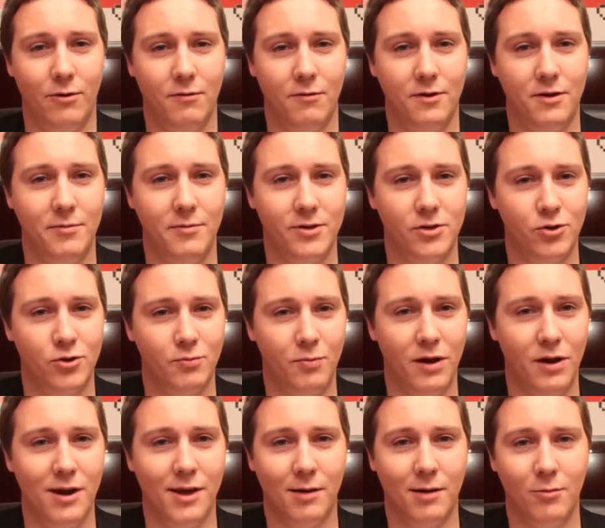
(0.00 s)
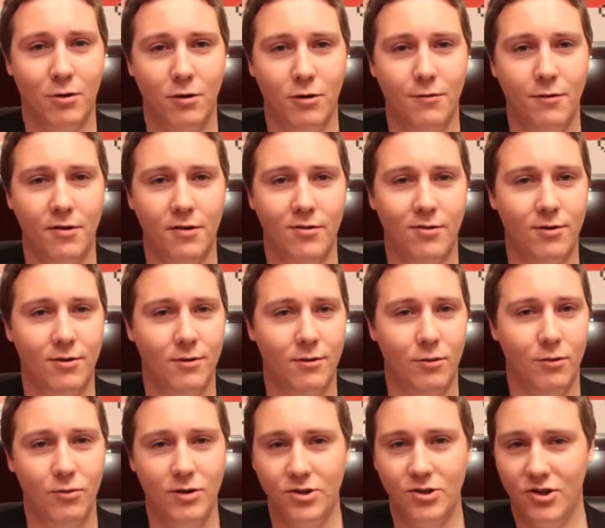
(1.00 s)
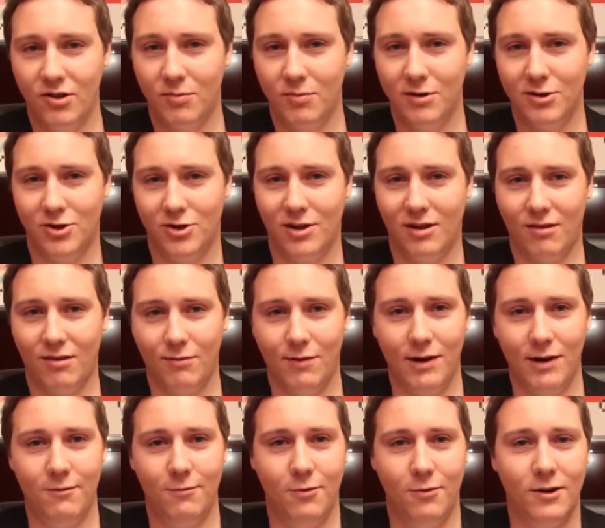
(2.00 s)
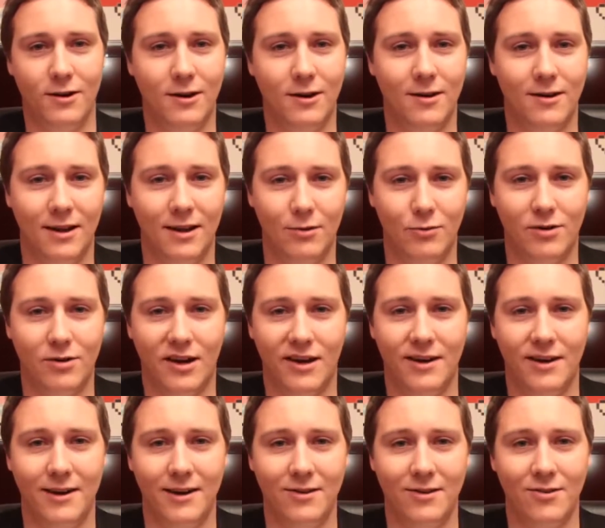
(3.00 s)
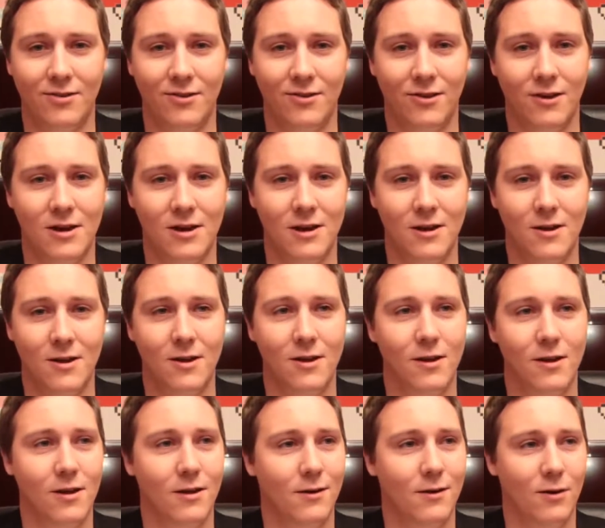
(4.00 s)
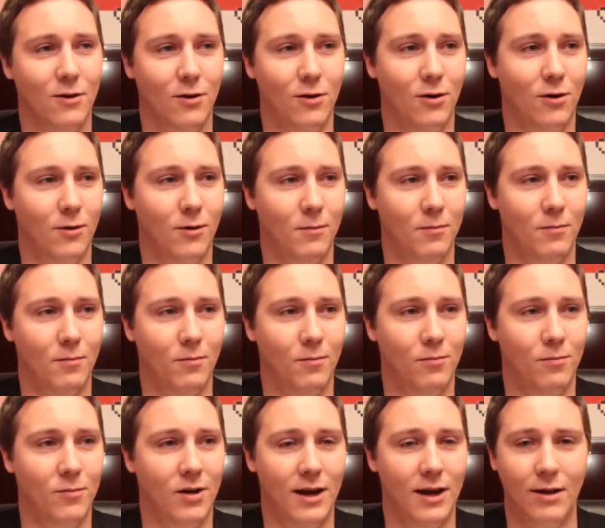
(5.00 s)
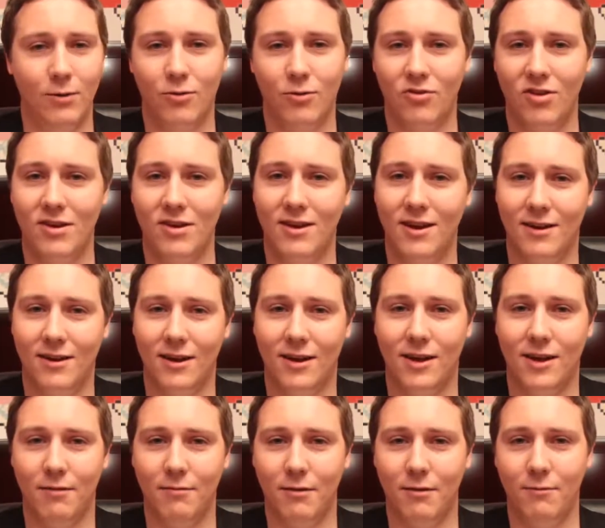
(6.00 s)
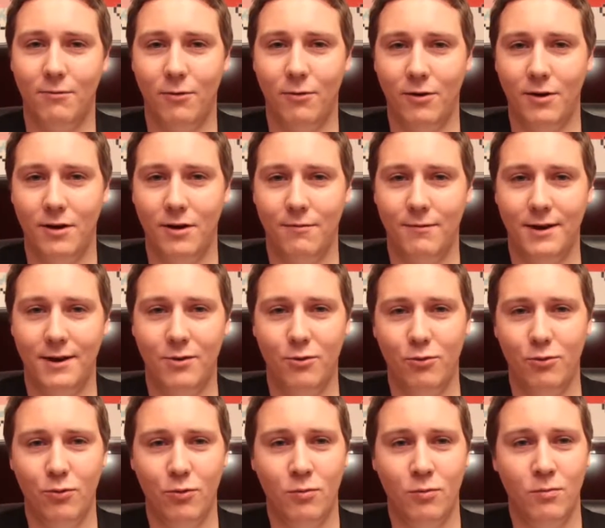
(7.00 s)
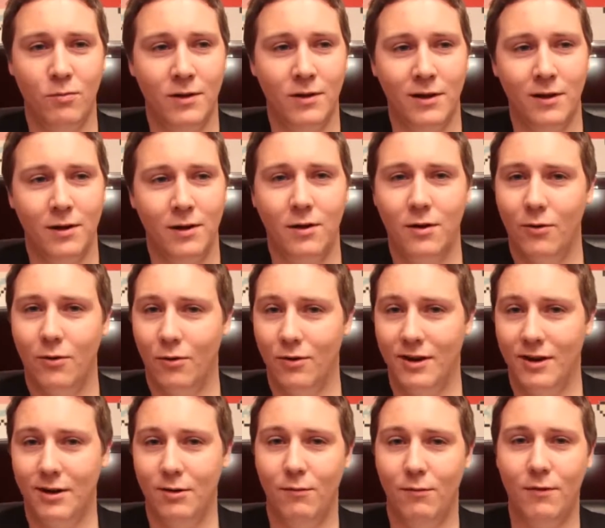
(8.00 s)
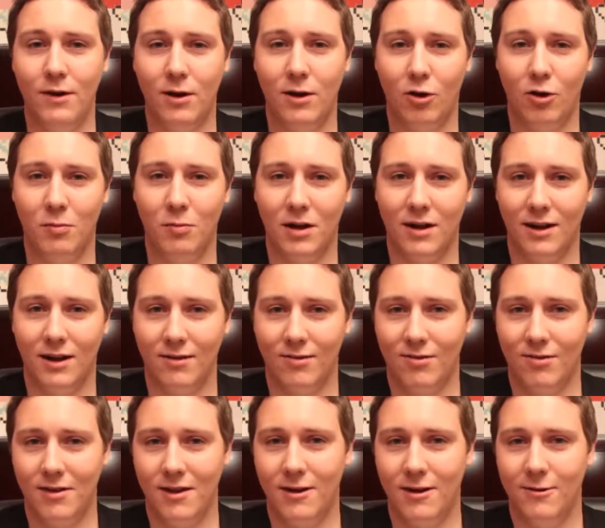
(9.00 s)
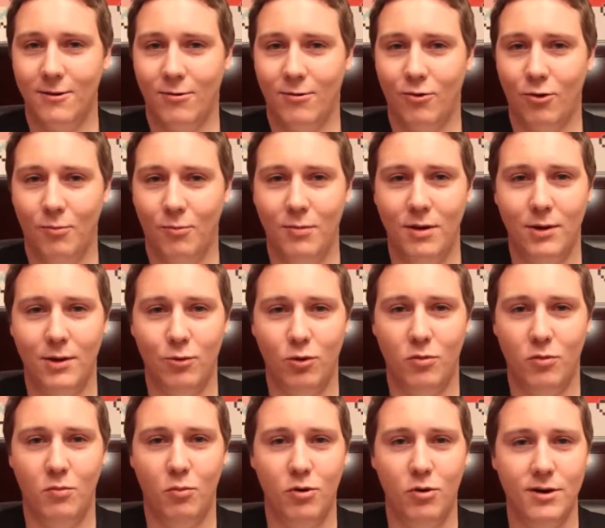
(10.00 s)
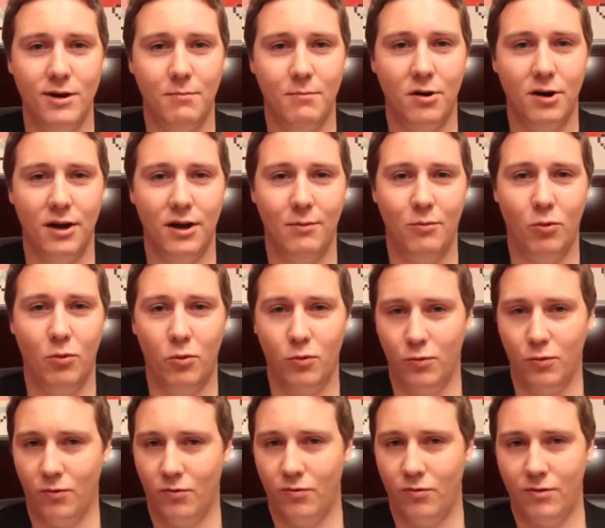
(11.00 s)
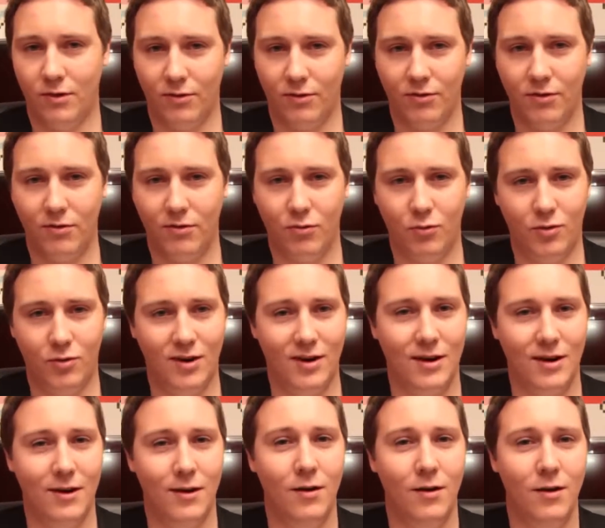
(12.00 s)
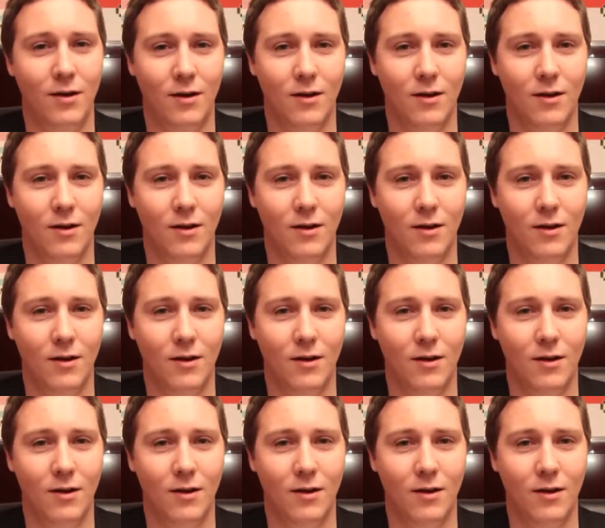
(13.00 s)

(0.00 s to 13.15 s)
aufnehme, spiele ich am häufigsten Luigi's Mansion 2 für den Nintendo 3DS, ähm, Lego City Undercover für die Wii U und hin und wieder auch mal ganz gerne Zombie U im Multiplayer-Modus. Das sind so die